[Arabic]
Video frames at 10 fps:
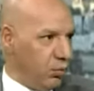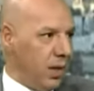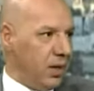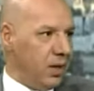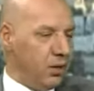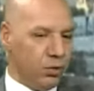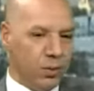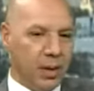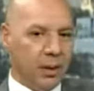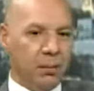فما
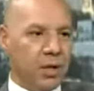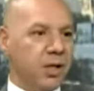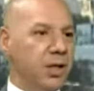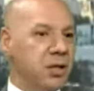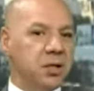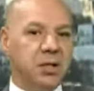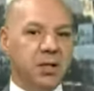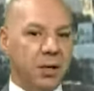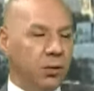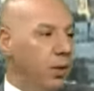مقابل عمرها ما
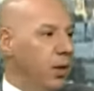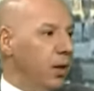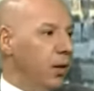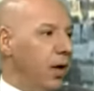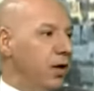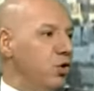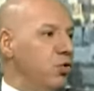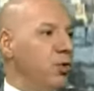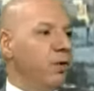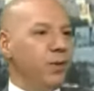تجير العلاقات هي
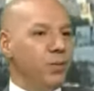شنية